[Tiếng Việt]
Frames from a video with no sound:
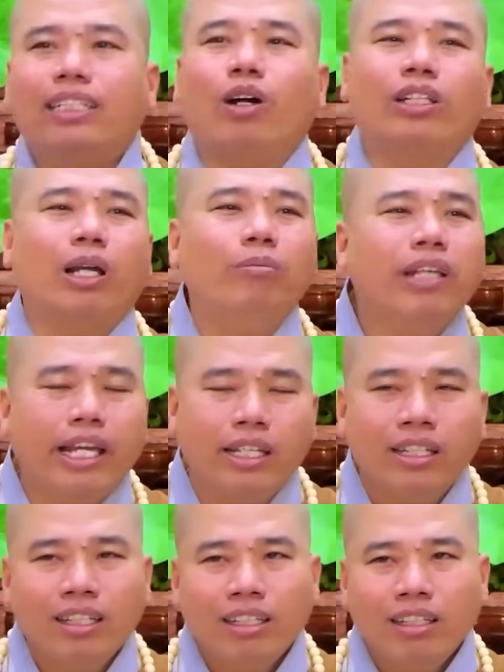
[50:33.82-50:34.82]
cả trò chống gì.
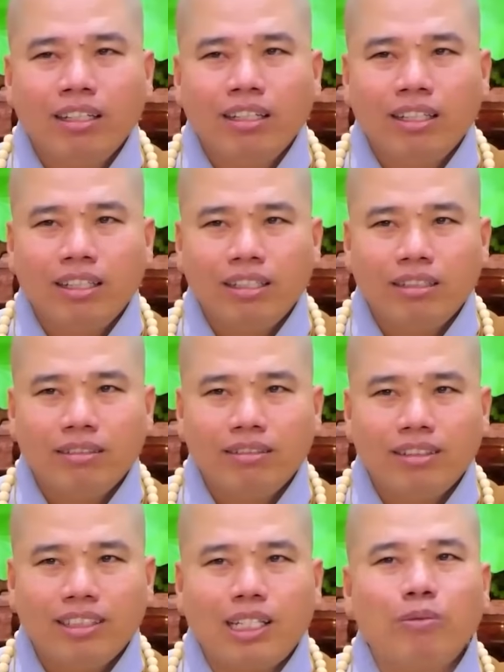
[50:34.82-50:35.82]

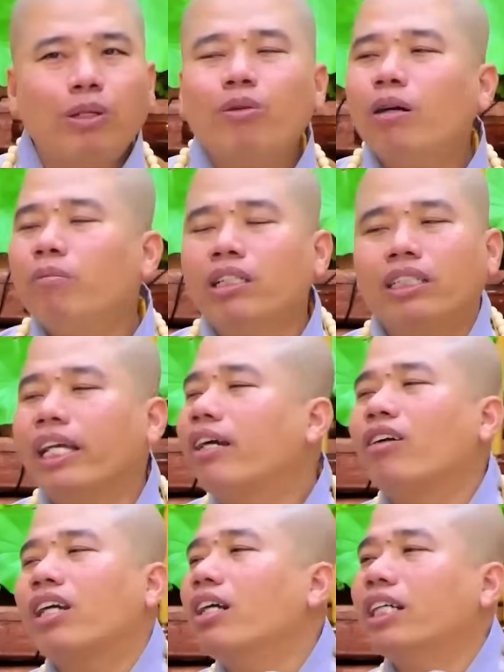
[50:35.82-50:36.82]
Xong lúc đó mình chỉ
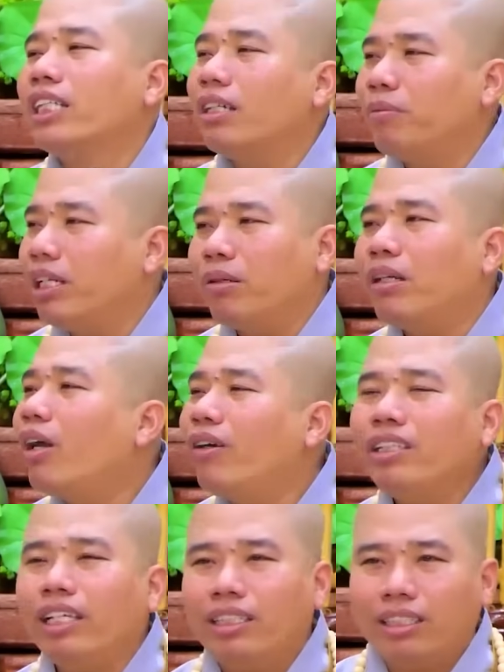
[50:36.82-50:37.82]
có cười thôi, mình không có
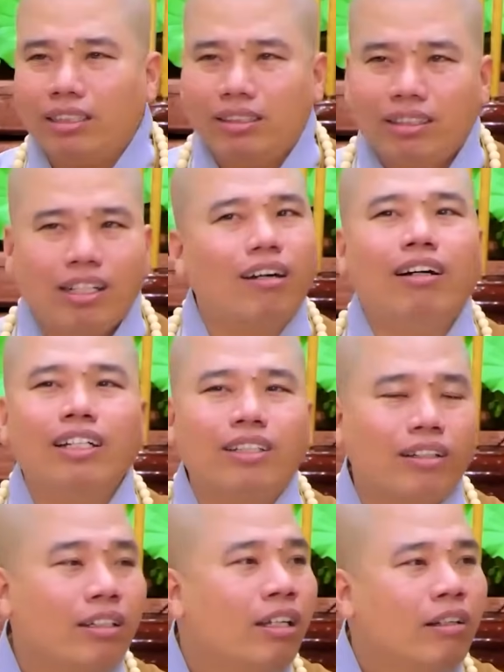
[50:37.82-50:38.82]
nói gì chứ. Cười
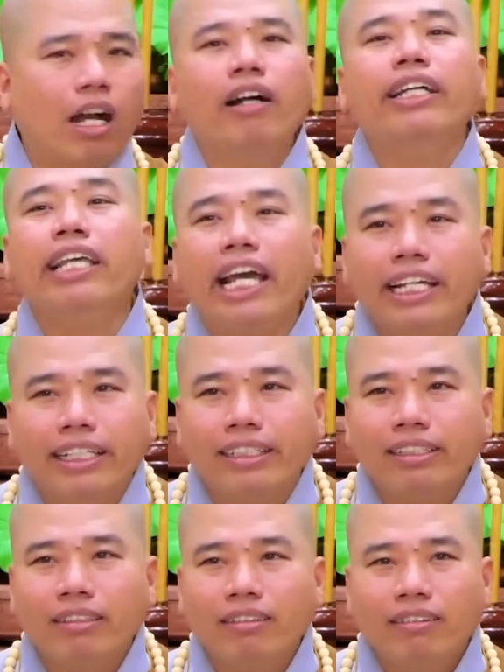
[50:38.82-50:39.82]
thôi. Cười cái gì?
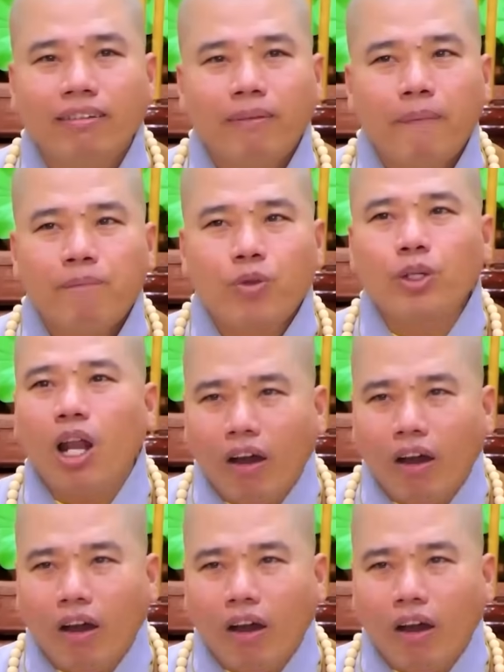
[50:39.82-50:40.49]
Tôi